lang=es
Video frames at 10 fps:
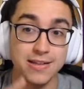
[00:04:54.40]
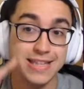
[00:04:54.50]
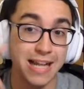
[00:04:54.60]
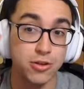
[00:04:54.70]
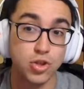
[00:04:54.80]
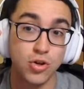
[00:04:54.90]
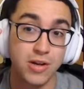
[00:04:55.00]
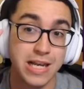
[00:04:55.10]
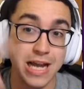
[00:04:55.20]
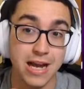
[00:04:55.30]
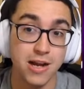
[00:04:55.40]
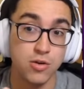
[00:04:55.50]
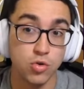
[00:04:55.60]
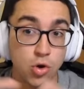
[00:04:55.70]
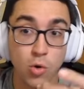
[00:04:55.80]
tanto
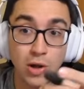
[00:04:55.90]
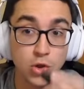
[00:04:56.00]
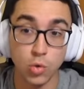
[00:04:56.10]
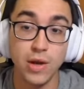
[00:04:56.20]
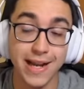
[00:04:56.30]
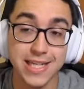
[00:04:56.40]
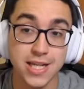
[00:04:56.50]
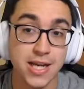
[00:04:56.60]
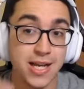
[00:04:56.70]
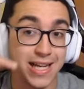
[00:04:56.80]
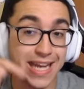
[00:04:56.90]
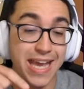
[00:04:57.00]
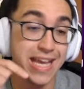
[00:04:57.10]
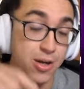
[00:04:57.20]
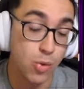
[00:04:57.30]
la cuando juegues que,
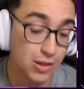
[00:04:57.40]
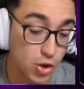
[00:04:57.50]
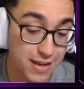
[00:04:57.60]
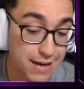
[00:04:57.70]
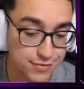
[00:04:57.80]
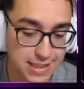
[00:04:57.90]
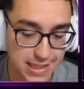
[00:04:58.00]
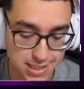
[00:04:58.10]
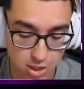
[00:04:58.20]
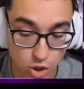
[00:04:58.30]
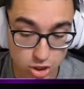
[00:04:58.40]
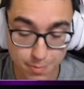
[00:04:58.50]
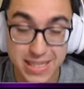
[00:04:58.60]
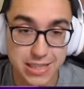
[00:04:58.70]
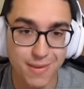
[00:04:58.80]
y cuando draftes, los
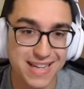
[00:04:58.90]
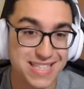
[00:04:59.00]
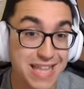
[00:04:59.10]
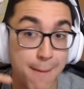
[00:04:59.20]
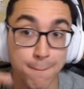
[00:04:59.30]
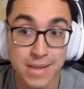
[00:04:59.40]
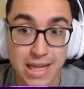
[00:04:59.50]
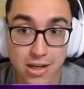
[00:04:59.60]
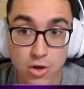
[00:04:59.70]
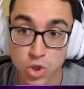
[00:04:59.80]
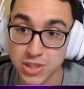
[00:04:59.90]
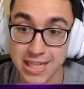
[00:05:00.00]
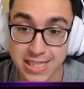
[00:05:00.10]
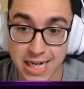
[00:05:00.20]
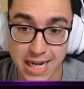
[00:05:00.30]
picks y bans también los
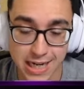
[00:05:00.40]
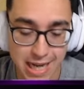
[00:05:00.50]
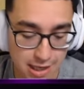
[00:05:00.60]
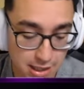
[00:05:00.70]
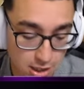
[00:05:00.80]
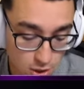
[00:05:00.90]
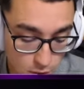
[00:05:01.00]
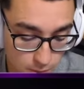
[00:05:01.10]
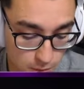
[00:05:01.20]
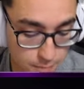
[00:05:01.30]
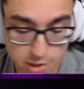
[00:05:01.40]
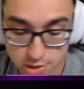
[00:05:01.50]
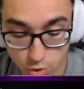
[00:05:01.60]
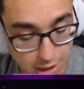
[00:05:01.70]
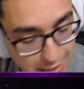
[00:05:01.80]
tienes que carrear. ¿Cómo? Pues
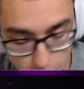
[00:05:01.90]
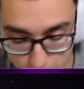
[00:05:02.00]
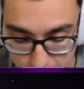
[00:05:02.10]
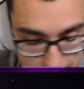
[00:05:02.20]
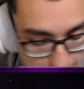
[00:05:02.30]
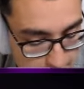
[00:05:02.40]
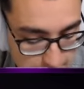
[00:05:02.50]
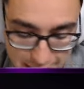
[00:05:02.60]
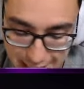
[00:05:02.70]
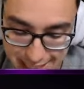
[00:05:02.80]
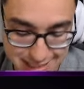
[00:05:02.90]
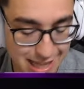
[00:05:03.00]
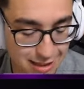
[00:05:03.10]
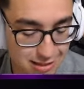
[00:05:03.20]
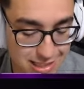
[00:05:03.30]
sugiriendo picks,
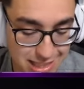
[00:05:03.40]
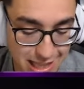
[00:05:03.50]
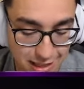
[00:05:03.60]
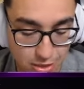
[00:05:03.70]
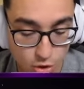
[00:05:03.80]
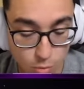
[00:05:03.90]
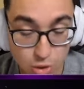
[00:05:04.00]
están, estando muy